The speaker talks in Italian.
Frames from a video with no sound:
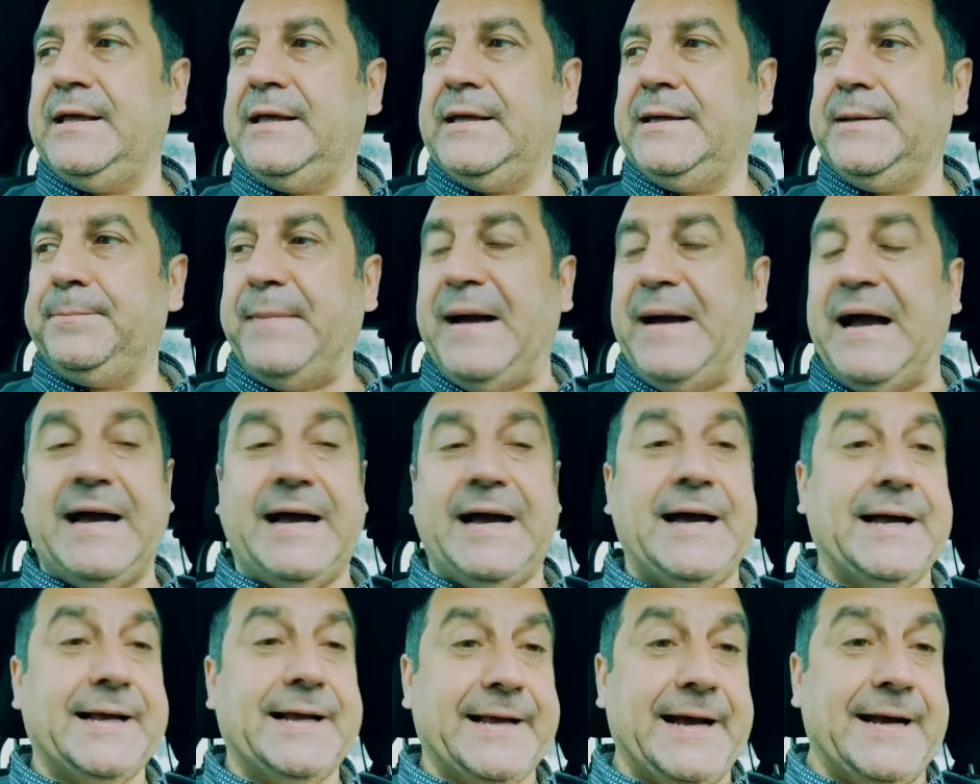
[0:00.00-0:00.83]

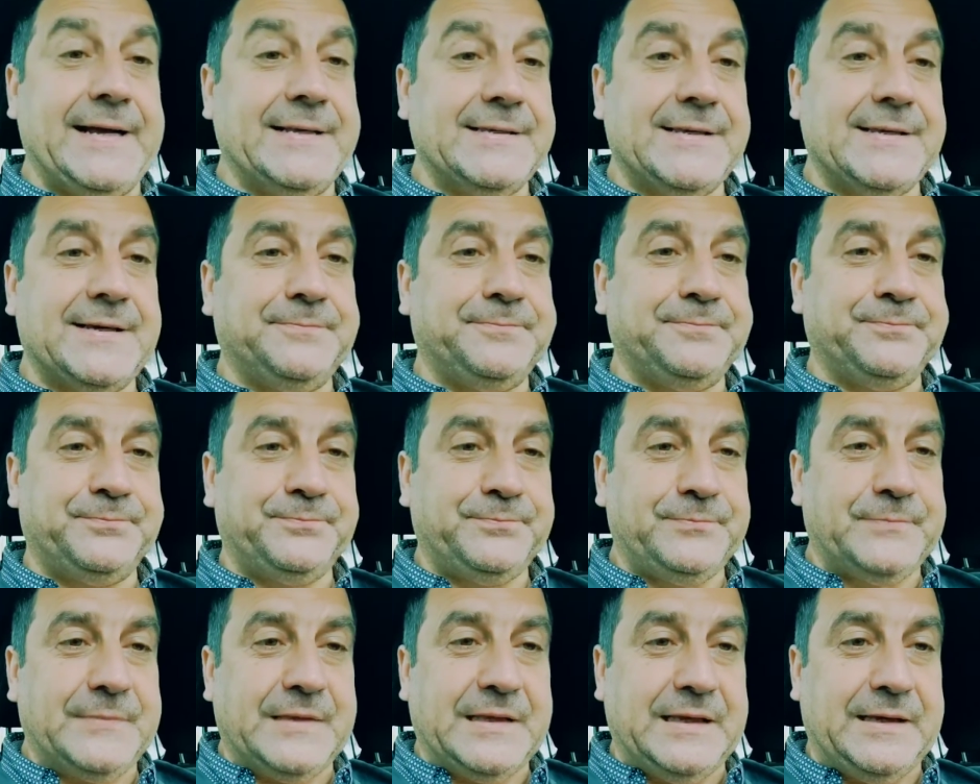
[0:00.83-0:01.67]
ma a casa,
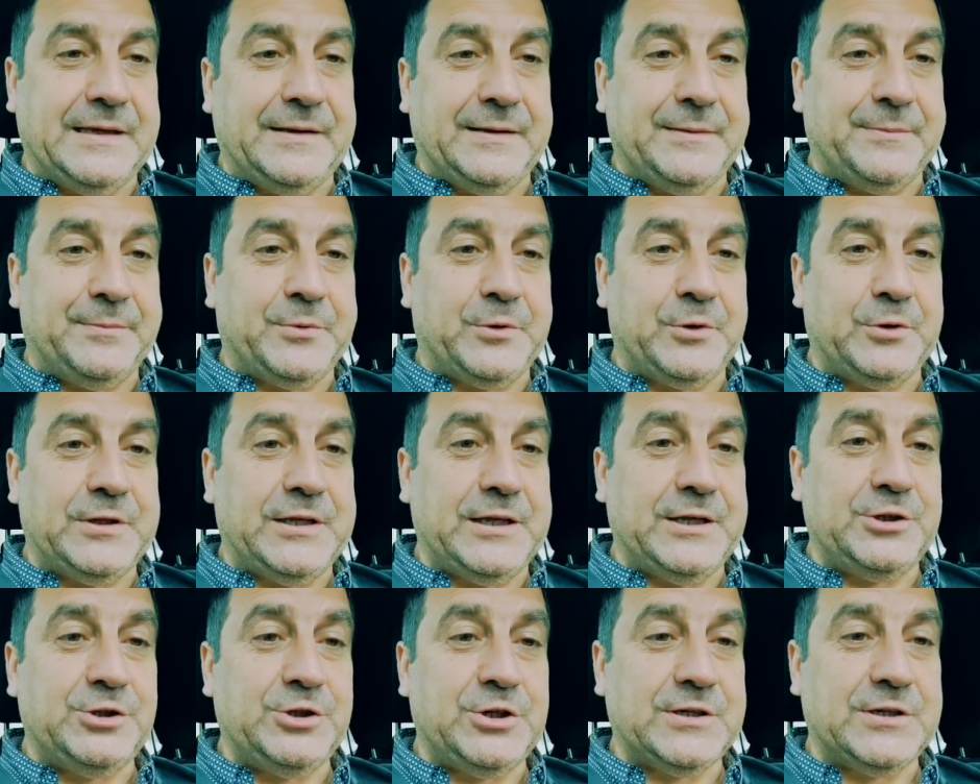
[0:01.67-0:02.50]
mm, eh,
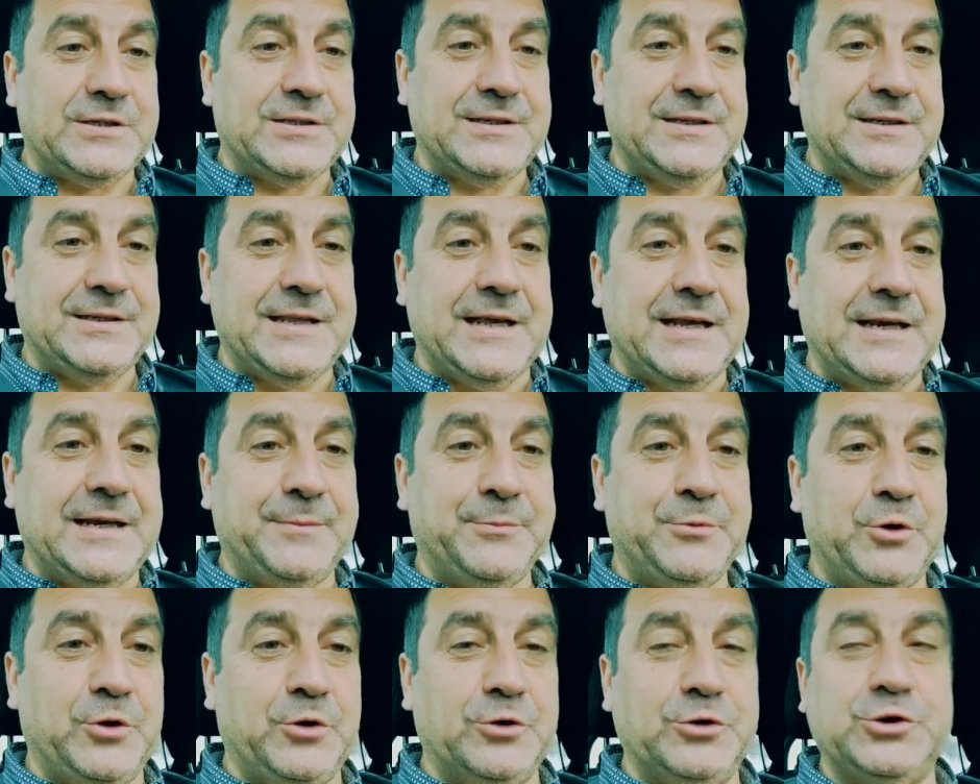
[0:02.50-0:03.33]
proteggersi dalla
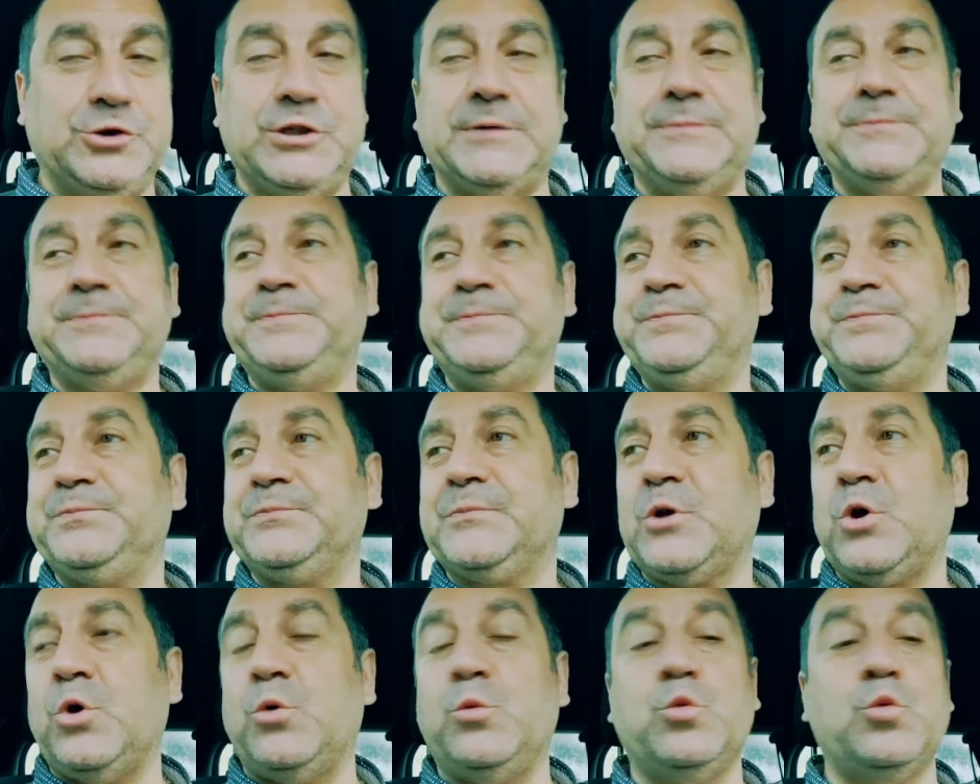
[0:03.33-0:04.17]
pioggia,
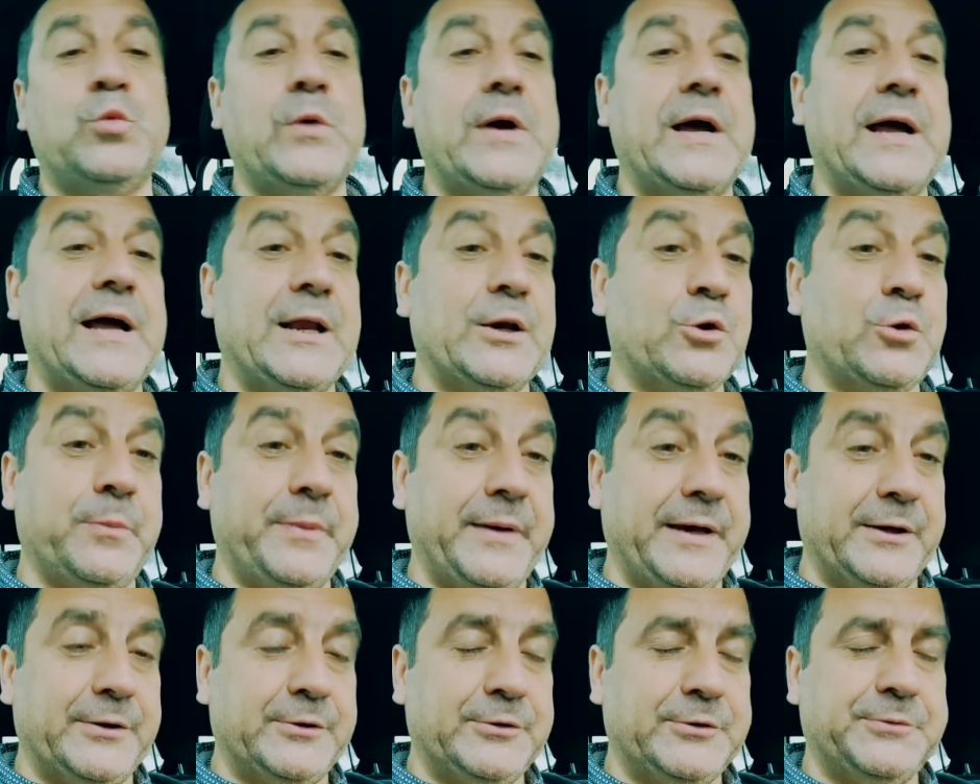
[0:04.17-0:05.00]
comunque al
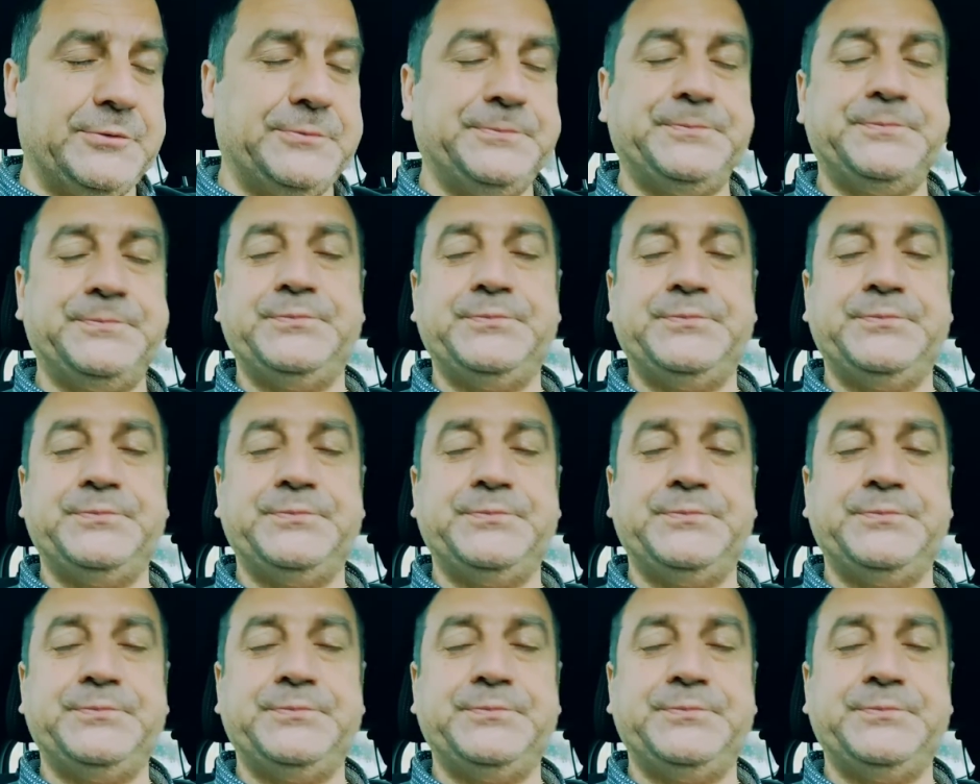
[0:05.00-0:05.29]
coperto.